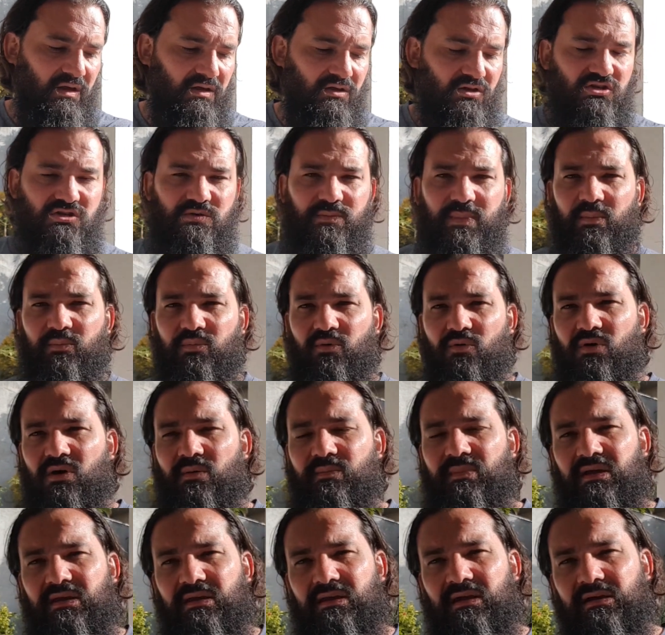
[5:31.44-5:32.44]
je sais pas pourquoi,
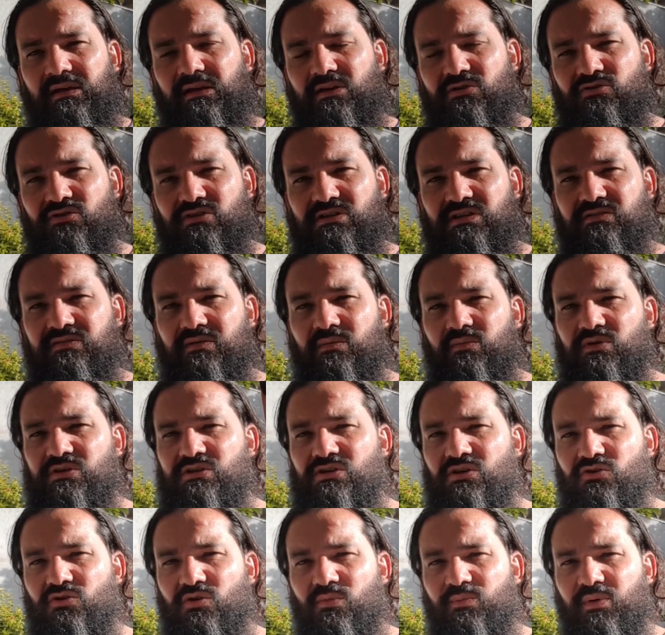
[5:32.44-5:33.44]
mais il y a quelque chose qui vient me
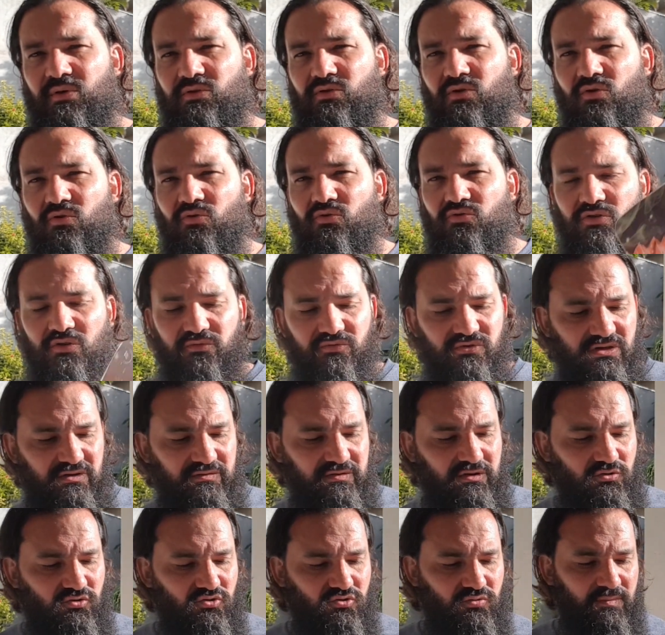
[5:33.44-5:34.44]
dire que pendant longtemps, vous
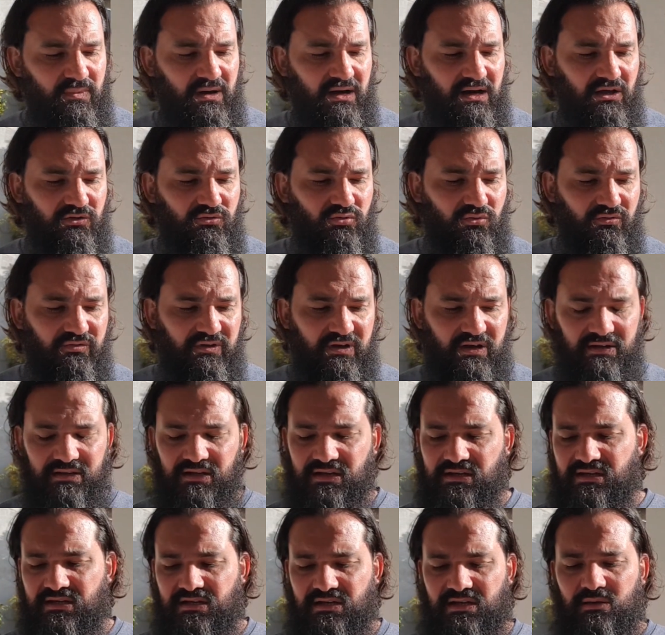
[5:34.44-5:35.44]
avez eu du mal à trouver un
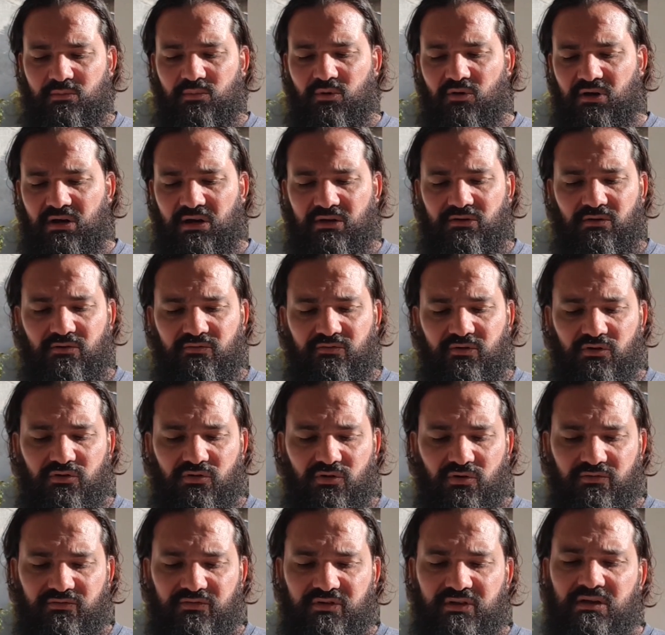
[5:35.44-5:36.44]
équilibre là dans
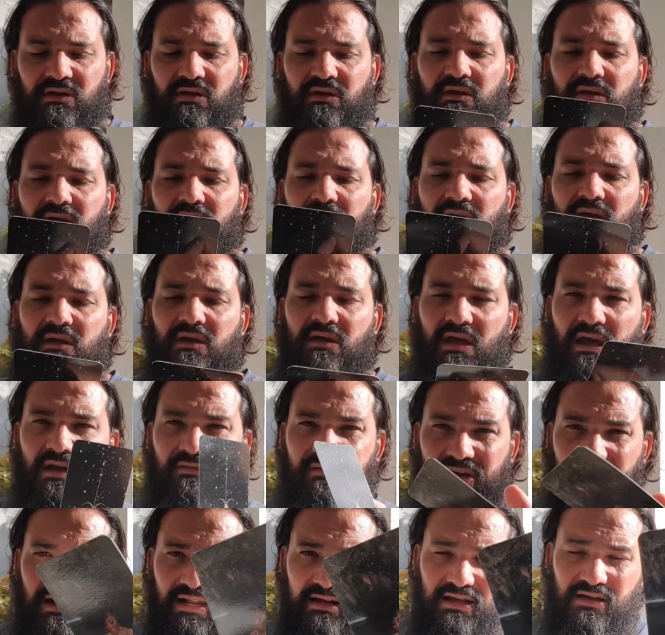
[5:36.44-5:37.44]
votre vie. Et
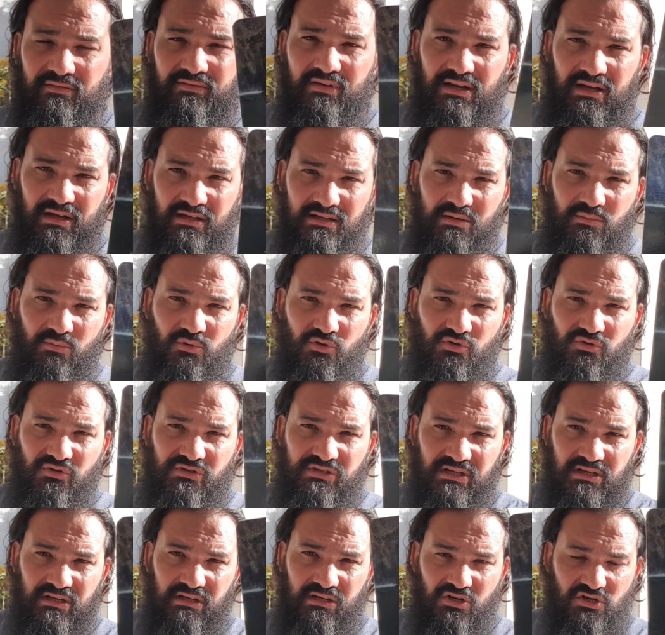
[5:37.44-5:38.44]
avec la cavalière d'émotion,
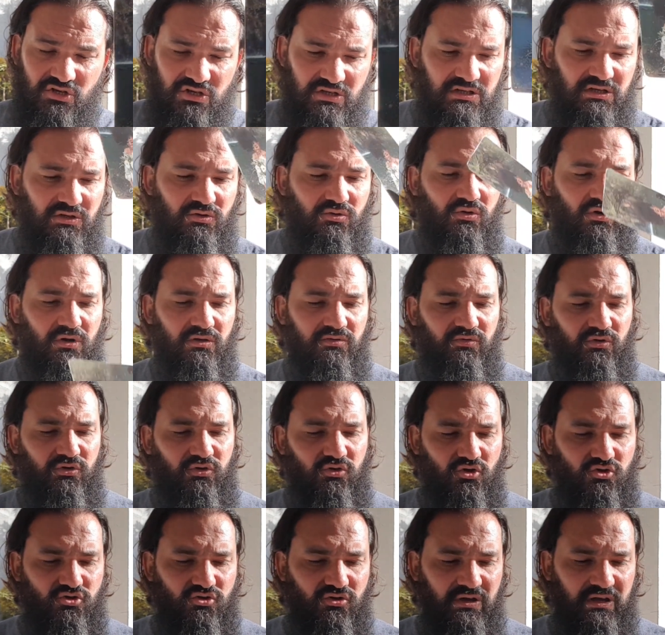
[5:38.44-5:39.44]
c'est l'énergie qui couronne
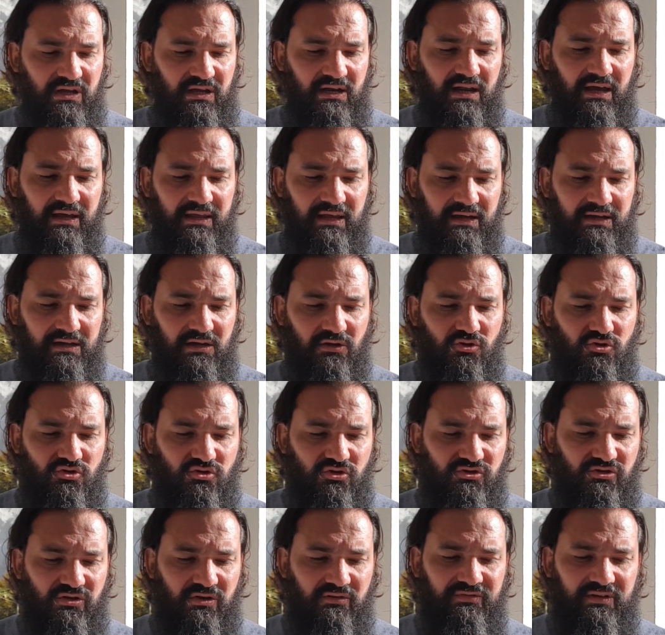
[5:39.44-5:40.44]
votre jeu. Et là, il y a quelque
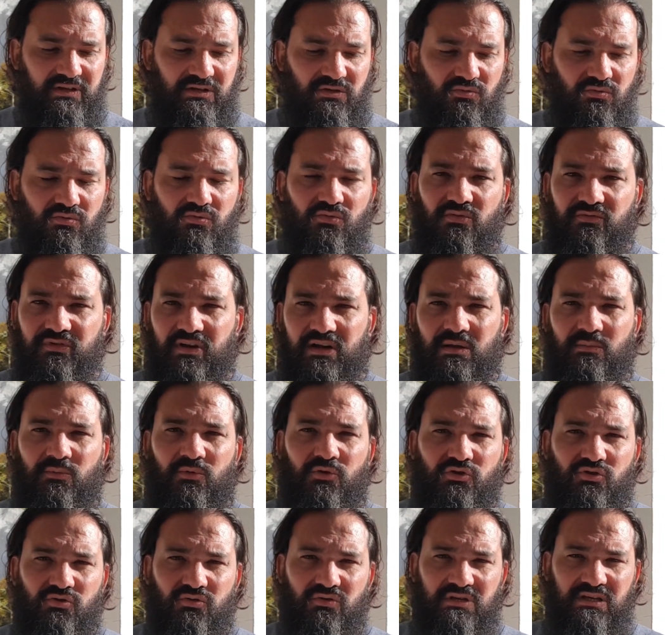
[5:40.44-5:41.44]
chose, en fait, une nouvelle
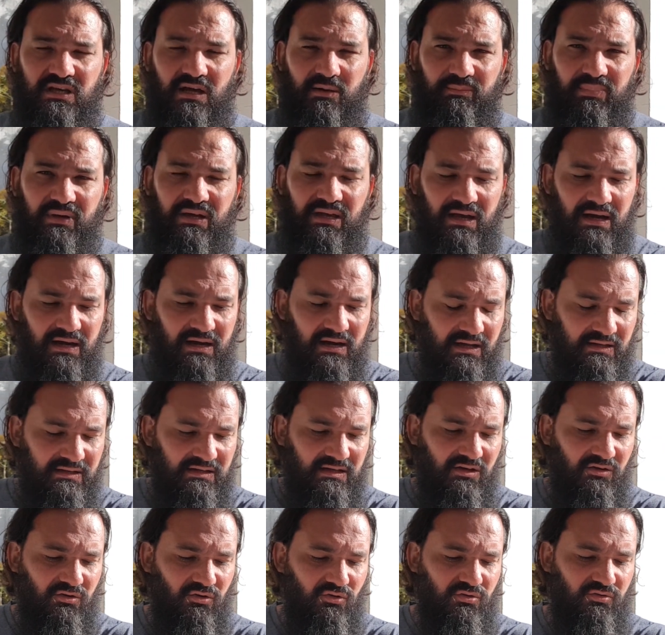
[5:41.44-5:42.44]
émotion qui a pris à
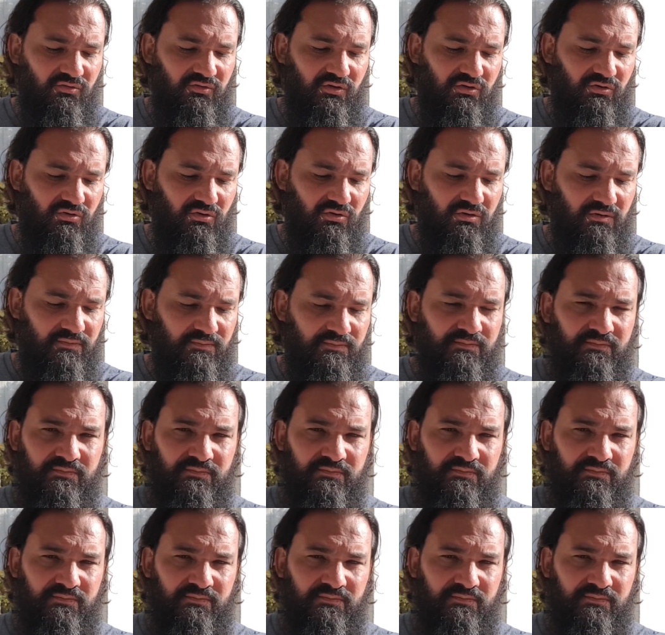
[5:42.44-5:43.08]
l'intérieur de votre